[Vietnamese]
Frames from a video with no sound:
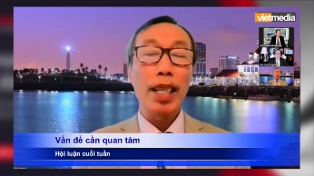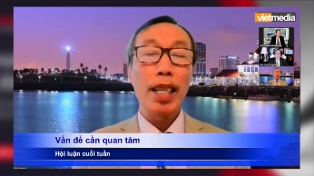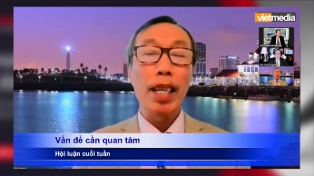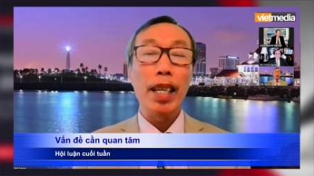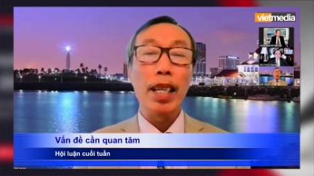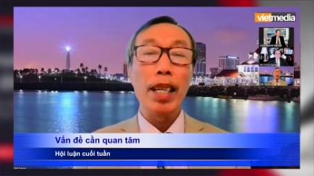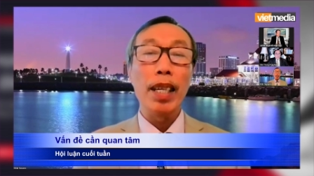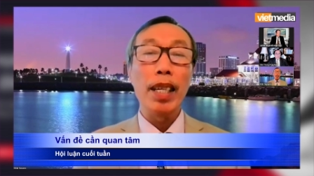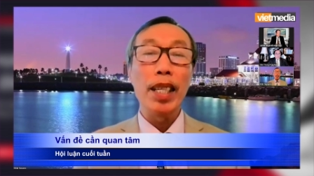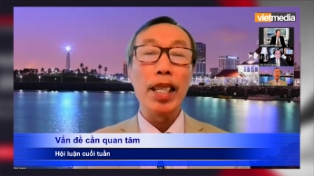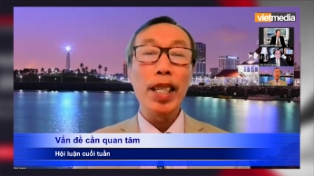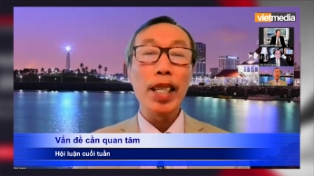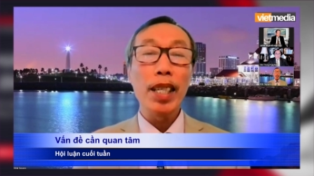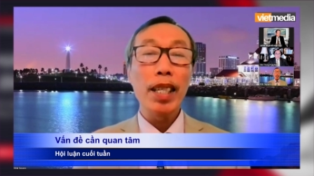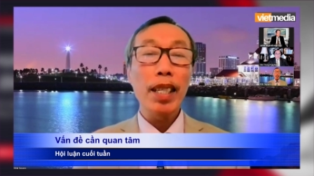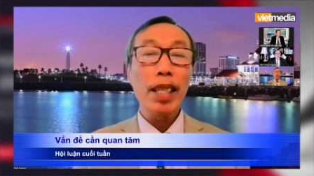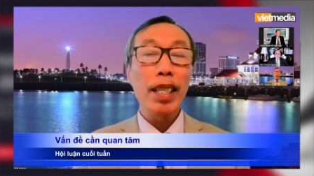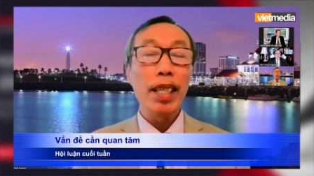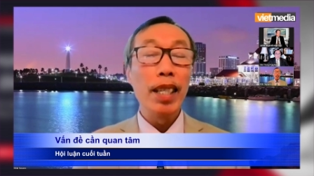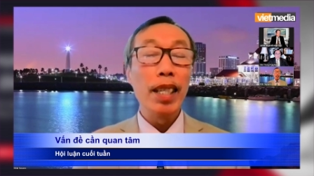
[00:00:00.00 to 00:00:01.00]
thì
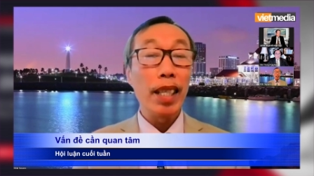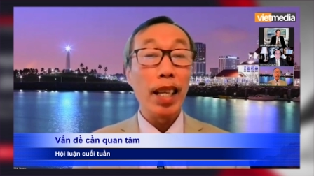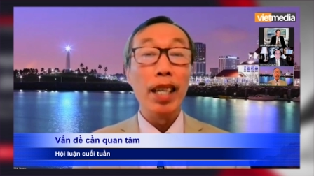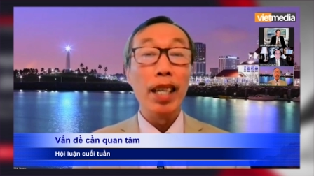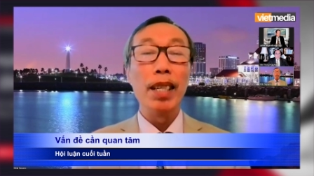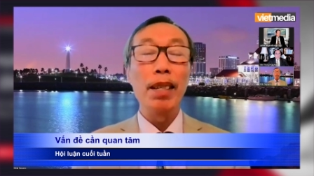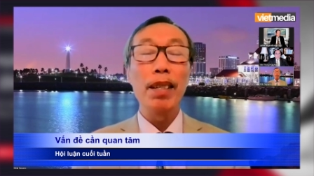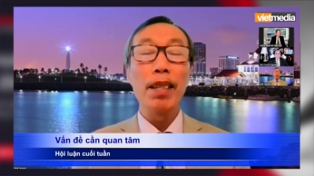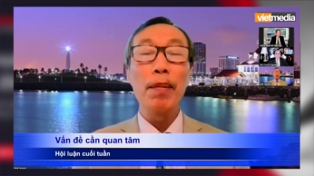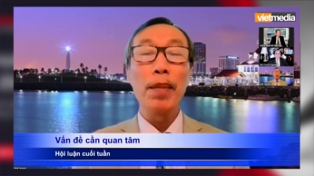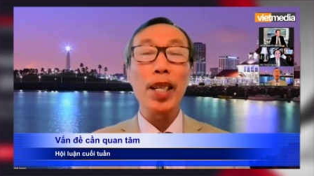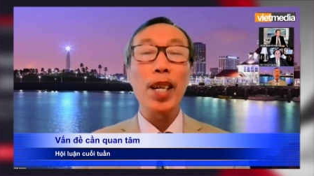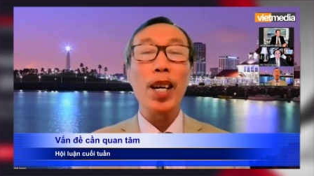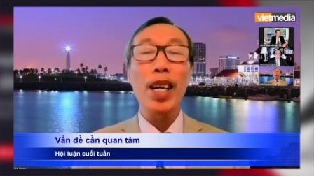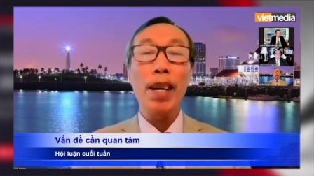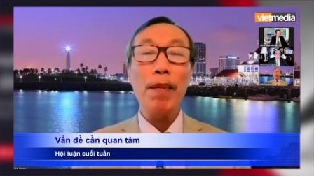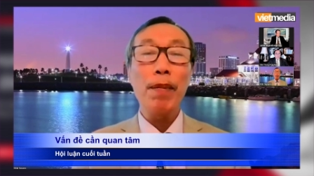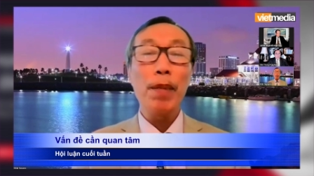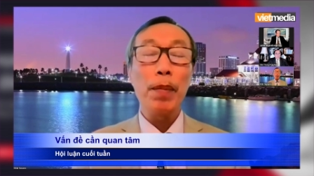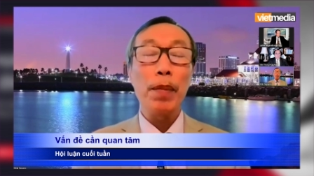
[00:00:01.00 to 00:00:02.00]
thường thường mình
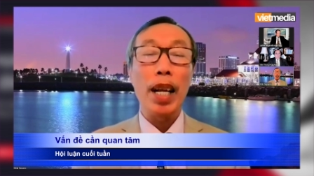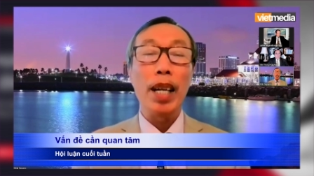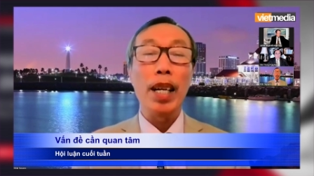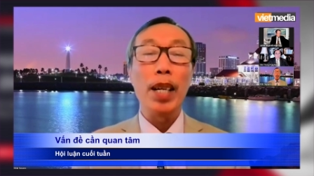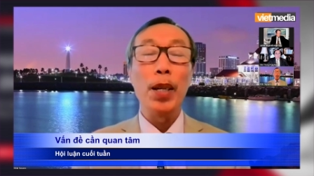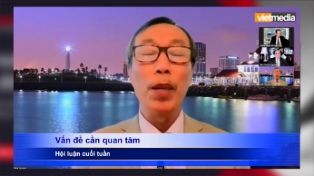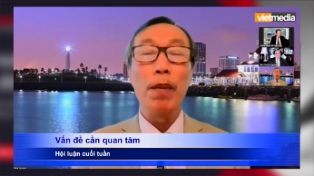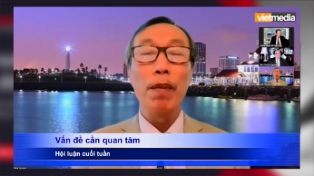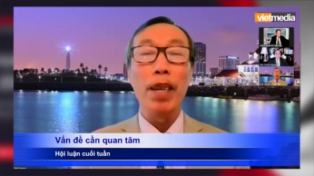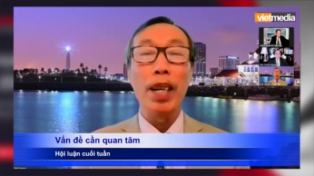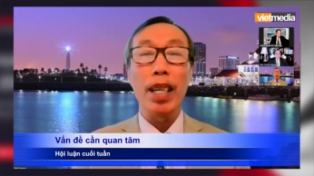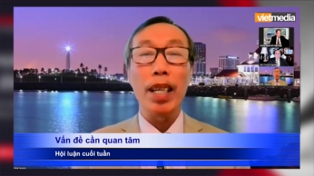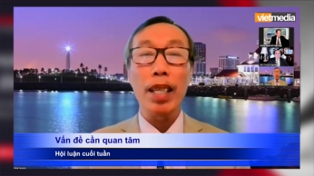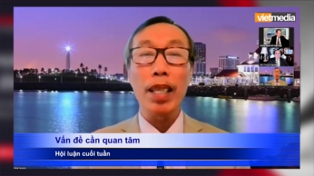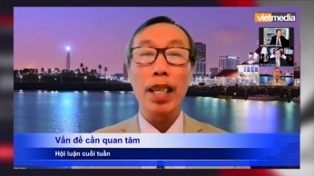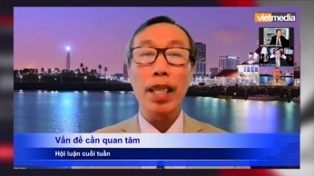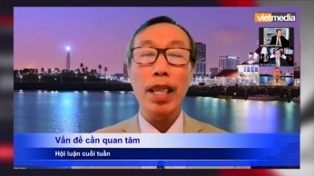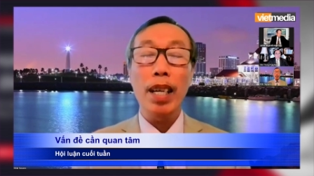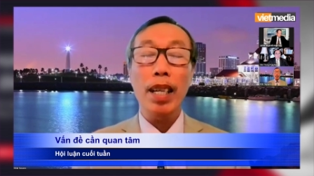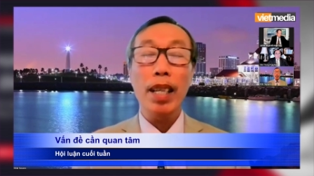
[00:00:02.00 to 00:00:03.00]
có các phim tài liệu về
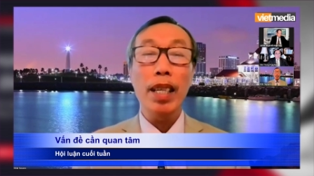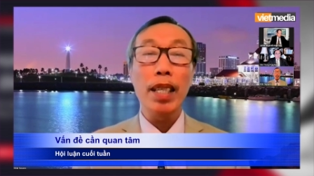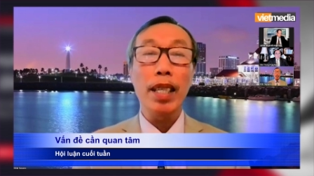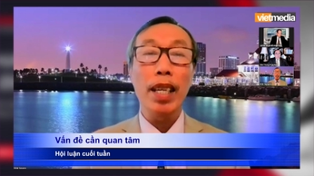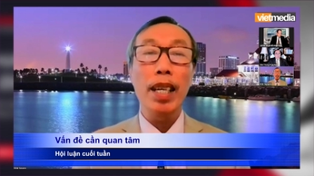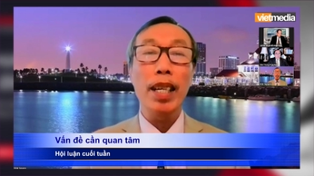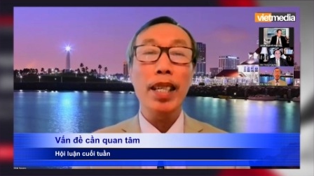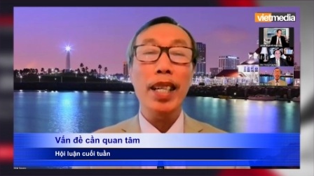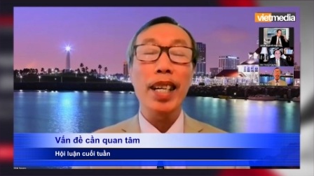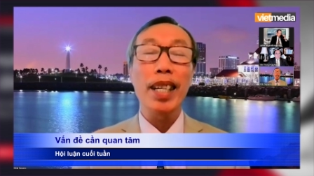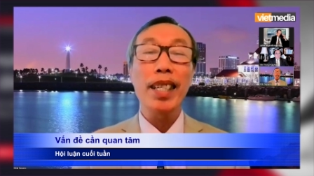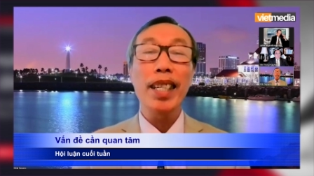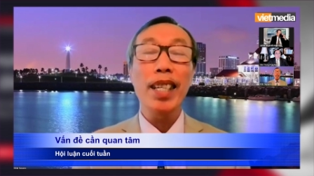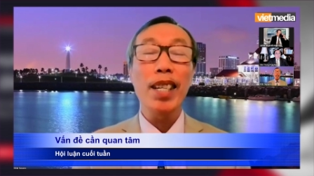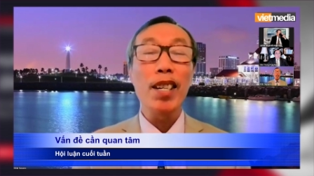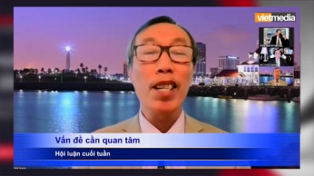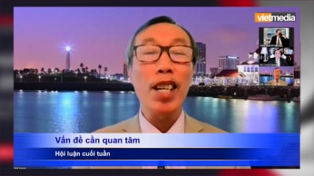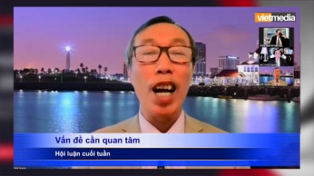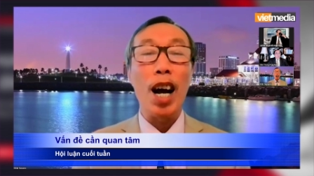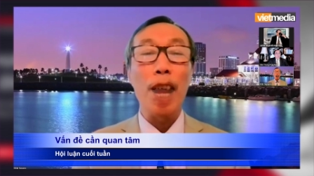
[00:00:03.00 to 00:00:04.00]
thế giới thiên nhiên đó cái
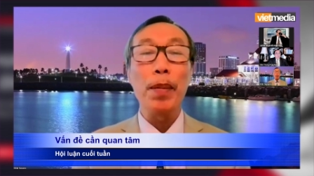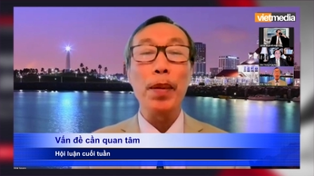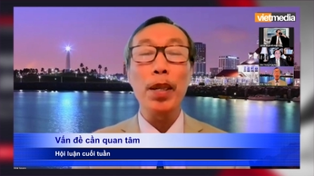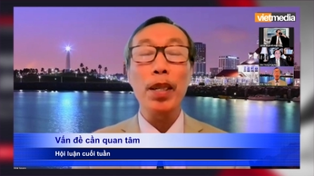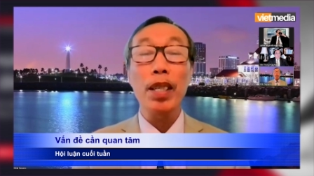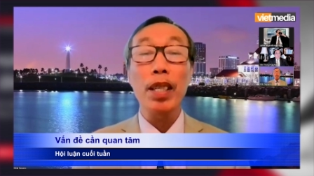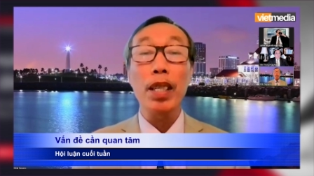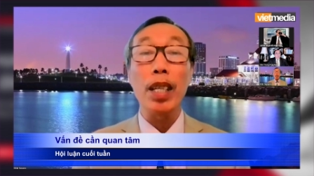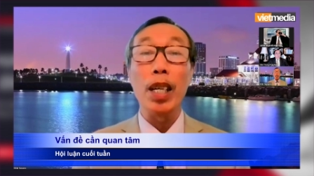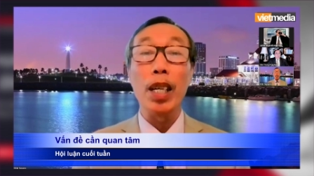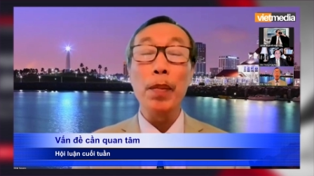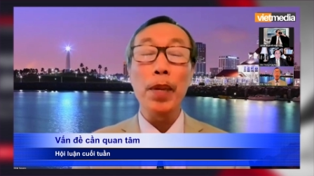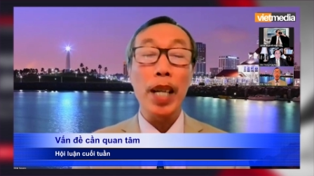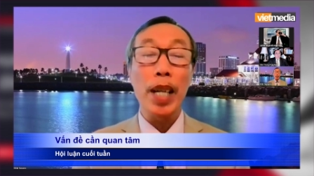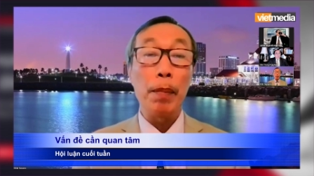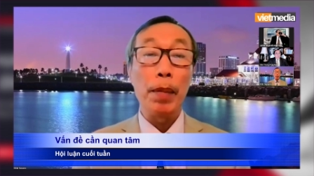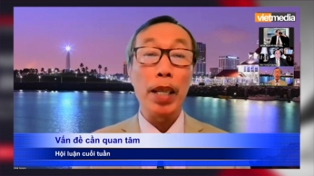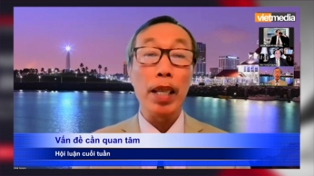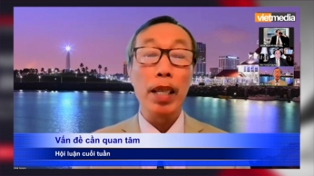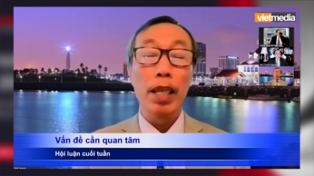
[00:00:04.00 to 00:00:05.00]
con cọp cái con sư tử nó
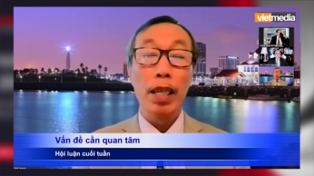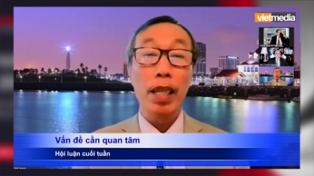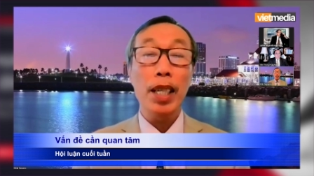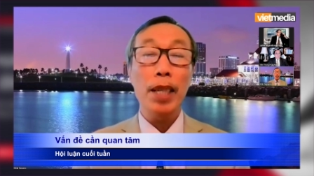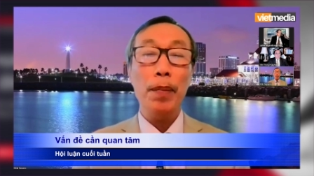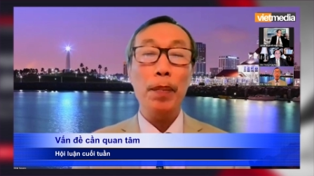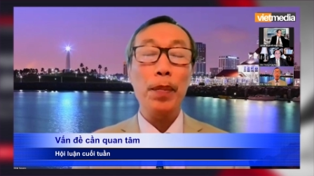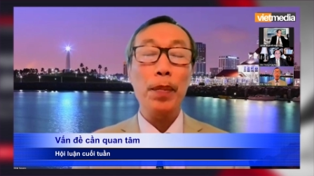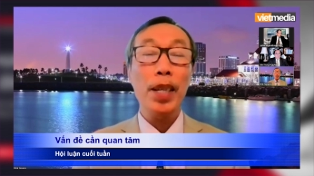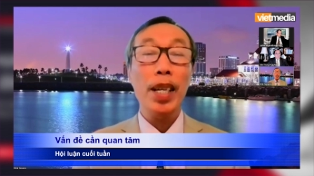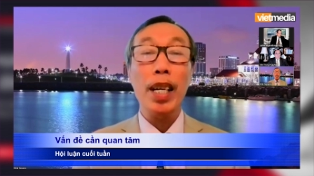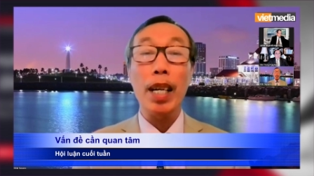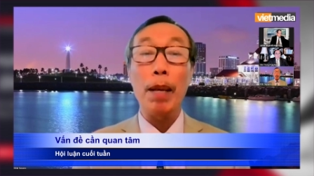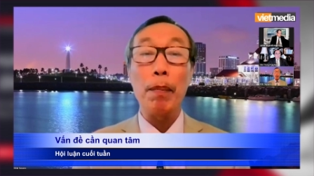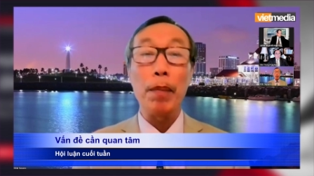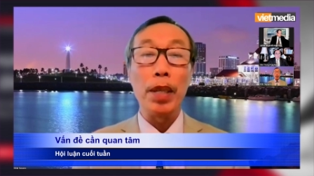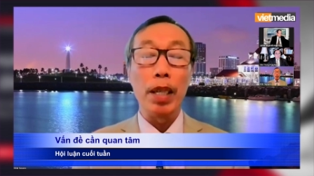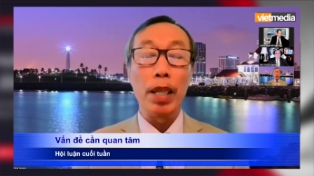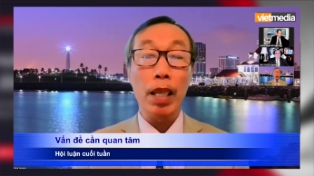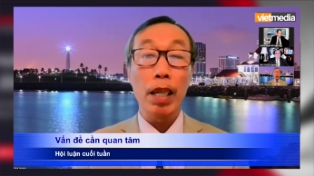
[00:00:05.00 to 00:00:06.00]
đang bị thương đó nó đang
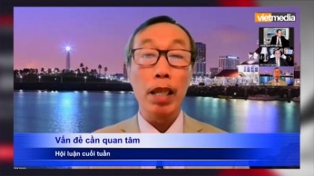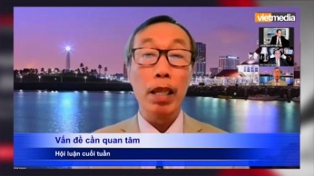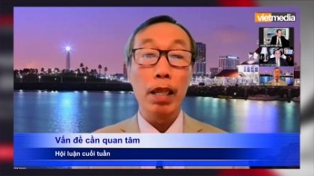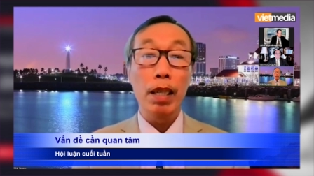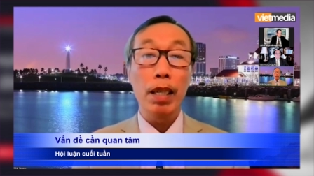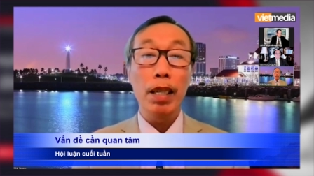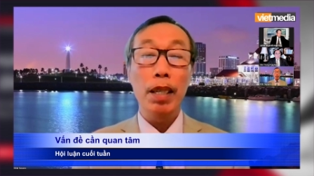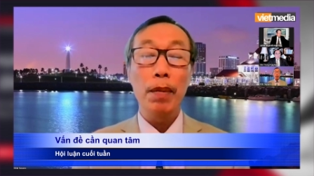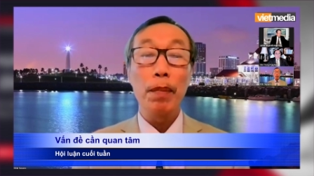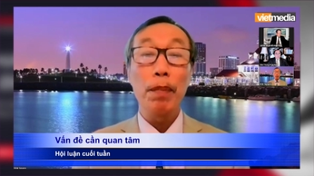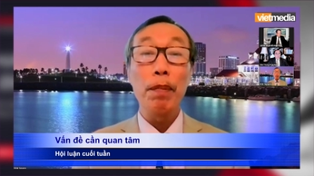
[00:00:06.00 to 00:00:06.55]
làm dưỡng thương